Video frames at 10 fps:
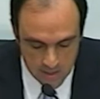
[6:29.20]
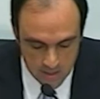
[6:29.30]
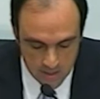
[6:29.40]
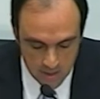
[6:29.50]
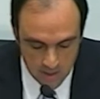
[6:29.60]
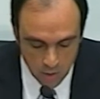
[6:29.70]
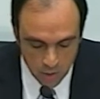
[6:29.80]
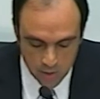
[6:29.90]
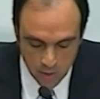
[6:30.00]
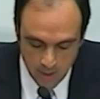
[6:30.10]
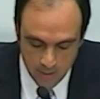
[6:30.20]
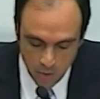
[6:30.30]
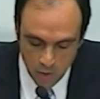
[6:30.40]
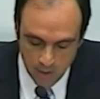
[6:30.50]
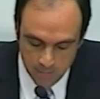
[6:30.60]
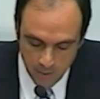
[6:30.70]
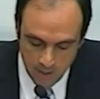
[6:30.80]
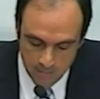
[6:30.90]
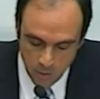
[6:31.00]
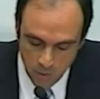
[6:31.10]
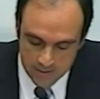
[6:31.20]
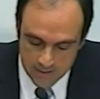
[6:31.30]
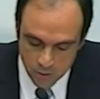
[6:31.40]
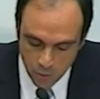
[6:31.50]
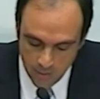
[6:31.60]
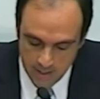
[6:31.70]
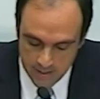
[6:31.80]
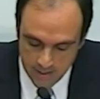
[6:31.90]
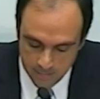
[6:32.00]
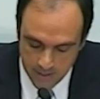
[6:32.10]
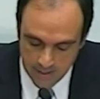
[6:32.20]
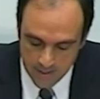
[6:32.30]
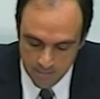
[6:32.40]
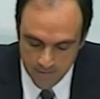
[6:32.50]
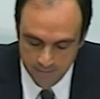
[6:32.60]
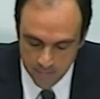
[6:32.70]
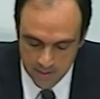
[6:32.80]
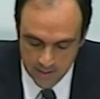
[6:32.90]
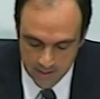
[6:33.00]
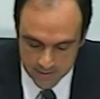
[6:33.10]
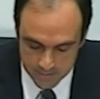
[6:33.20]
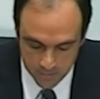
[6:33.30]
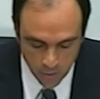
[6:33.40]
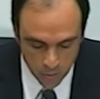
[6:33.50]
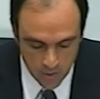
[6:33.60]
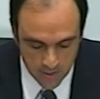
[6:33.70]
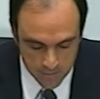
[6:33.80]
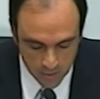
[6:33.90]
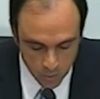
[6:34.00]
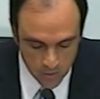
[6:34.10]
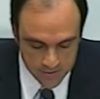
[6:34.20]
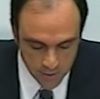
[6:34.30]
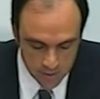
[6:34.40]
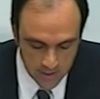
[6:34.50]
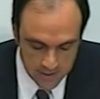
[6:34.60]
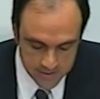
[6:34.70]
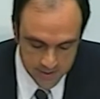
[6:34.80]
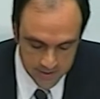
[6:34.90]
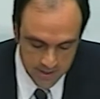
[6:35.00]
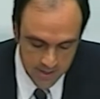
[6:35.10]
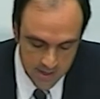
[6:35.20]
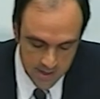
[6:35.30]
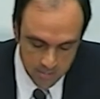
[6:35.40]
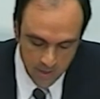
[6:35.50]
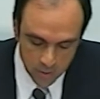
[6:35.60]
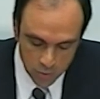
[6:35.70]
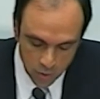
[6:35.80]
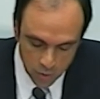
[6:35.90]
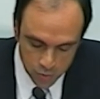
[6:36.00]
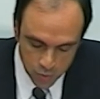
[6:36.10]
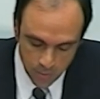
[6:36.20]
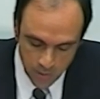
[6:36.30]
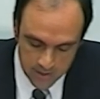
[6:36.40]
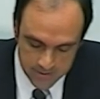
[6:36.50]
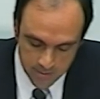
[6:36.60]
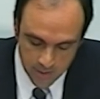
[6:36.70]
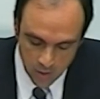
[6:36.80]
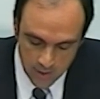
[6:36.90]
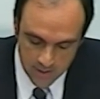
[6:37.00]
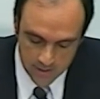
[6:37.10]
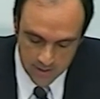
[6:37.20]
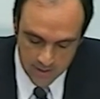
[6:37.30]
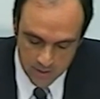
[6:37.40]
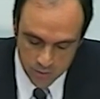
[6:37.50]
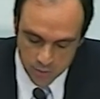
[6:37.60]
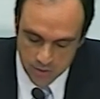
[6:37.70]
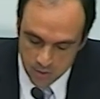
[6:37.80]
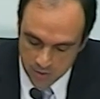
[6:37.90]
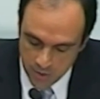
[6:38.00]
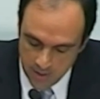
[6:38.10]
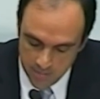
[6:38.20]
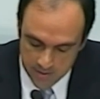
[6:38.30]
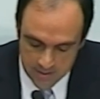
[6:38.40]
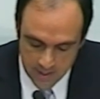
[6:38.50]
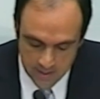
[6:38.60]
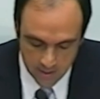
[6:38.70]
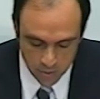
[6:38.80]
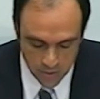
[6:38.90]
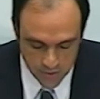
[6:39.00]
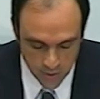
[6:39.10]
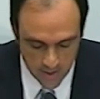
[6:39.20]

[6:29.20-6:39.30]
Continuaremos con el programa Huertas Urbanas para que más familias produzcan verduras y hortalizas para autoconsumo y así mejorar su situación alimentaria y nutricional.